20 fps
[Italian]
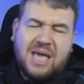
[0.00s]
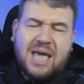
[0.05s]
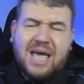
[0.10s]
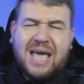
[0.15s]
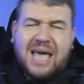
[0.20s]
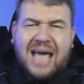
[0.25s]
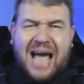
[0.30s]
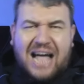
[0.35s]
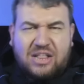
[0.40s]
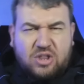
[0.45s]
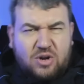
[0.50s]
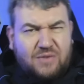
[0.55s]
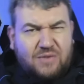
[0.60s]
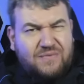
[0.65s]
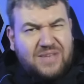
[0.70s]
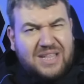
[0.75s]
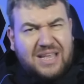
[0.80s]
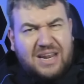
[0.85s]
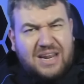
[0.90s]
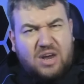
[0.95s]
andrò a
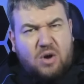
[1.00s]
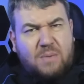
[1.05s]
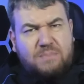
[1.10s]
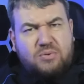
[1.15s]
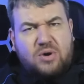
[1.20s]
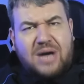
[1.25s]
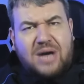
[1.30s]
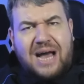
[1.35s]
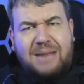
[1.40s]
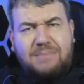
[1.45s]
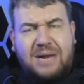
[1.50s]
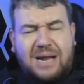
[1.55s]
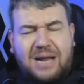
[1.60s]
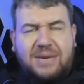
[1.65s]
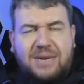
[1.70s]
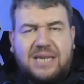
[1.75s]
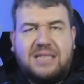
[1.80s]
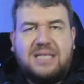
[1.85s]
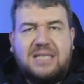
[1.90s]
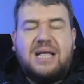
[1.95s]
vedere con più calma la
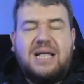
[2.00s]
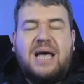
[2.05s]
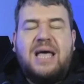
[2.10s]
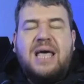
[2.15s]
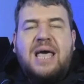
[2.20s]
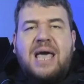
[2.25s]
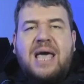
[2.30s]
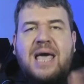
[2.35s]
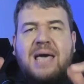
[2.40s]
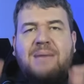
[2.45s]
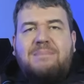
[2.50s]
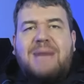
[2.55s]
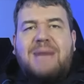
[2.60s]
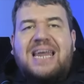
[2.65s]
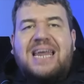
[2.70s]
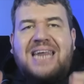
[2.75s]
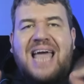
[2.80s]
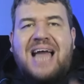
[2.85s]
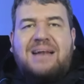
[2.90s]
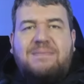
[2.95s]
partita ma
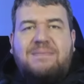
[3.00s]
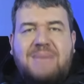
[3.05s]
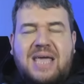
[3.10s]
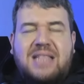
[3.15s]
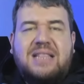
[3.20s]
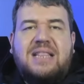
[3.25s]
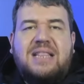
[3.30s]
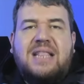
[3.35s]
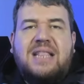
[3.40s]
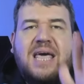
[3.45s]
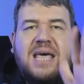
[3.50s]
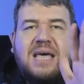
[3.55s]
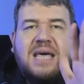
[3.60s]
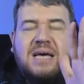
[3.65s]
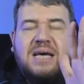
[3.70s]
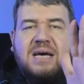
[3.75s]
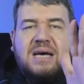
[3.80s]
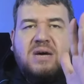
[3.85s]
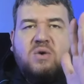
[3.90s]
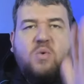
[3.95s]
realmente
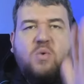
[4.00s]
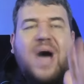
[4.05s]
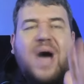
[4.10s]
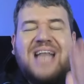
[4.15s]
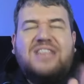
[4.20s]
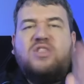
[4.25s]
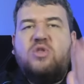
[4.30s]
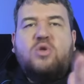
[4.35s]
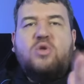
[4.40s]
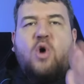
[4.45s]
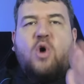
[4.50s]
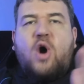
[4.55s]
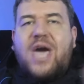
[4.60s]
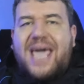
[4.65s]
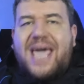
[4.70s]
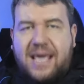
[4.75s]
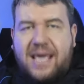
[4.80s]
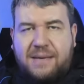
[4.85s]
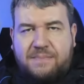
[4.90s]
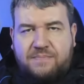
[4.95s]
eh, quando
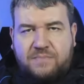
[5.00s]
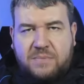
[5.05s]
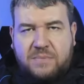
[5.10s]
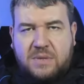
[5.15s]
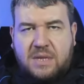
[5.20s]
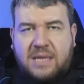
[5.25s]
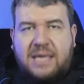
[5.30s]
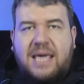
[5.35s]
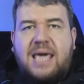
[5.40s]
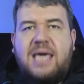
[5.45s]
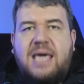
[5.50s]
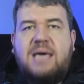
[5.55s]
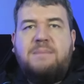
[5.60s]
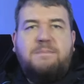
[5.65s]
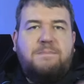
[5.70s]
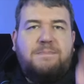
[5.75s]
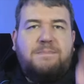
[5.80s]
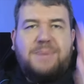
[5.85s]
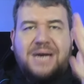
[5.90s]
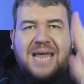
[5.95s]
è che
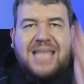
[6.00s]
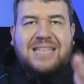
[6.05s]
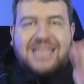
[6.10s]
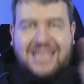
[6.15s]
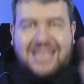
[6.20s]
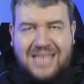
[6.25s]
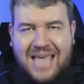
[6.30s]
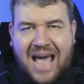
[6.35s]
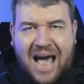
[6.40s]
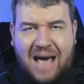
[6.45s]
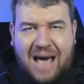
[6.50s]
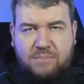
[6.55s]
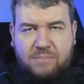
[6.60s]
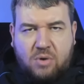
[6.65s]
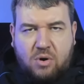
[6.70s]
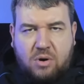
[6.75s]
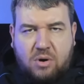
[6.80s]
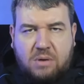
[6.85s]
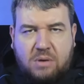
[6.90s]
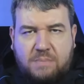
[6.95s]

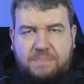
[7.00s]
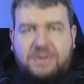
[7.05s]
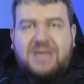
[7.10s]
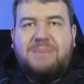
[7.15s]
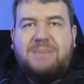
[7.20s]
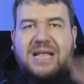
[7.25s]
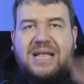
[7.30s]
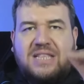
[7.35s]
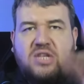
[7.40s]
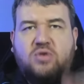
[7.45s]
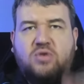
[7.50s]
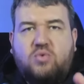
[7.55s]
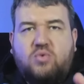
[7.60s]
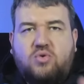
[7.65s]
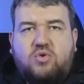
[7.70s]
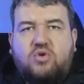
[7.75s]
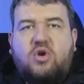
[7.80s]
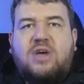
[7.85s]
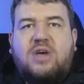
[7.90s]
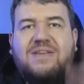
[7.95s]
prendiamo prima di
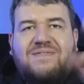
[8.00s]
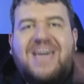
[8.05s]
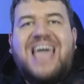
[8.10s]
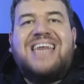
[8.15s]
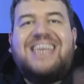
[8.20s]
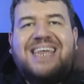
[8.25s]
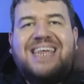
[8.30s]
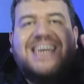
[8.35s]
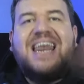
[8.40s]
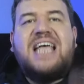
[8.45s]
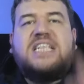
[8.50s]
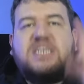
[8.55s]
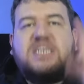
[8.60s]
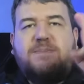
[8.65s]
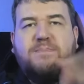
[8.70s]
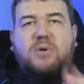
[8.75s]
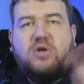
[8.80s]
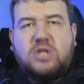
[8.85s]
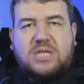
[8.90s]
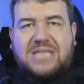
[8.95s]
tutto i veri
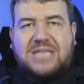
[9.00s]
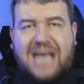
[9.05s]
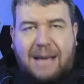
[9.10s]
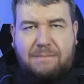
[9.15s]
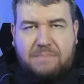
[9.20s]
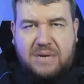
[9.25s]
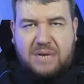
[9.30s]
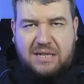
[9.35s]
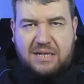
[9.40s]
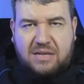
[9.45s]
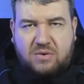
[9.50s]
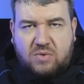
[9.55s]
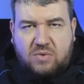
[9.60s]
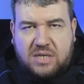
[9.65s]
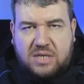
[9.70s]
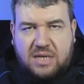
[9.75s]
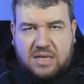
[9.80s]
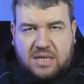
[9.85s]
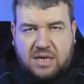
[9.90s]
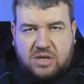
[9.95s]
responsabili di
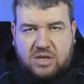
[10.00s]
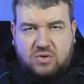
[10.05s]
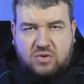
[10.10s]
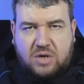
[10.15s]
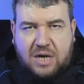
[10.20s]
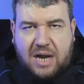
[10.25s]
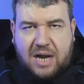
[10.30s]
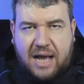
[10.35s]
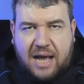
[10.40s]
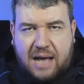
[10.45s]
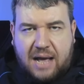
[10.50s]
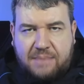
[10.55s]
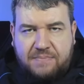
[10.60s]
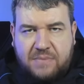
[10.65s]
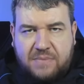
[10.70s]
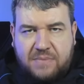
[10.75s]
questa stagione, raga?